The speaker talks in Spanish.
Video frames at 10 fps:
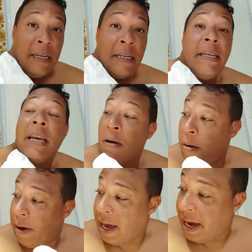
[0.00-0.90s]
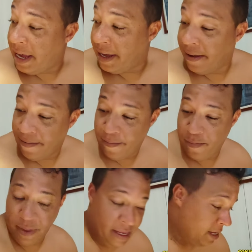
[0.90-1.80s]
Así que vamos para la calle.
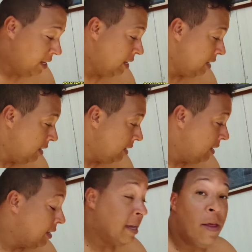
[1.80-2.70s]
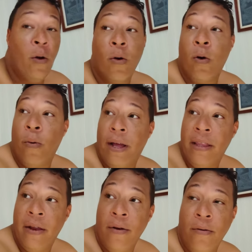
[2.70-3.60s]
Que de los
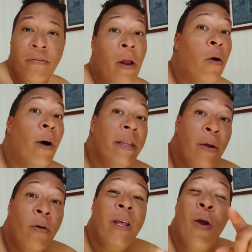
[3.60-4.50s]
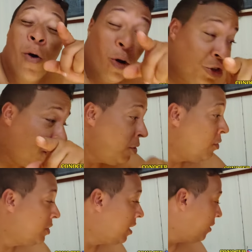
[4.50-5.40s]
cobardes no, de los cobardes no, de los cochinos no se ha